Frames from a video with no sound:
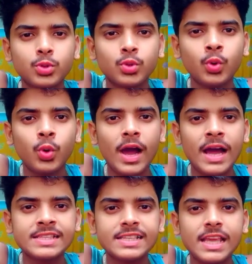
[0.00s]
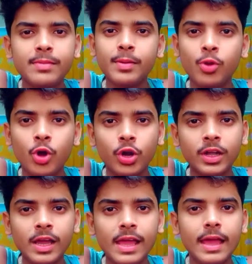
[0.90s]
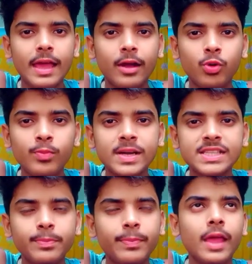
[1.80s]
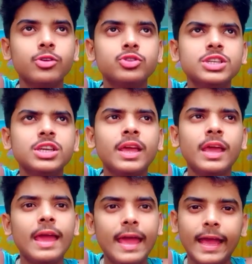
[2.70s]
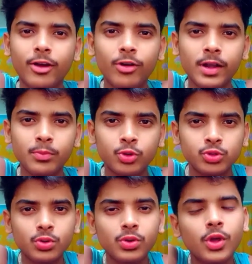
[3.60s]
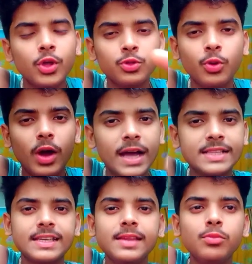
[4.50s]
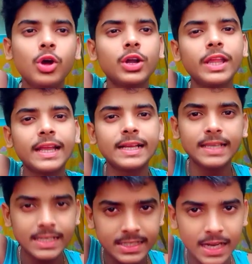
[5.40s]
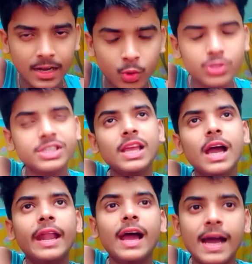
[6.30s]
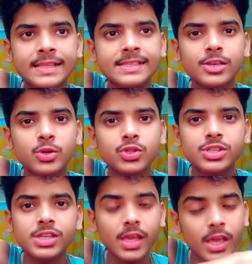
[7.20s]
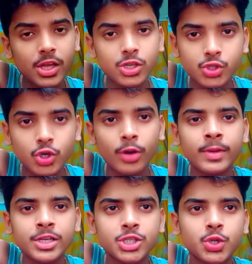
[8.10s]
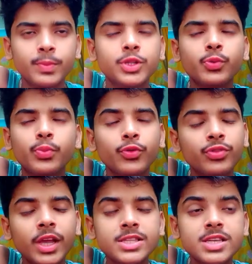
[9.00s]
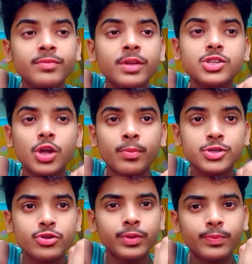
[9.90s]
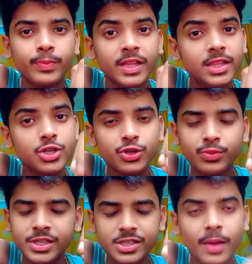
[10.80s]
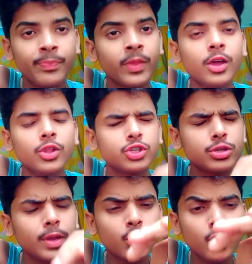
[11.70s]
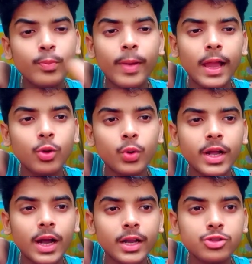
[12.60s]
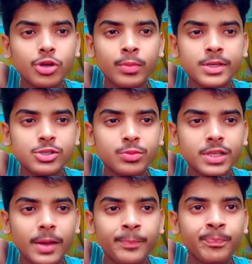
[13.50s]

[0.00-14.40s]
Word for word: তো আজকে আবার ব্লগটা এখন বাজে প্রায় হচ্ছে এগারোটা মতন তো আজকের ব্লগটা এখান থেকে স্টার্ট করছি আর আজকে হচ্ছে জন্মাষ্টমী তো প্রত্যেকে জানেন নয় জন্মাষ্টমীর প্রীতি শুভেচ্ছা তো সবাই খুব ভালো করে কাটাও জন্মাষ্টমীটা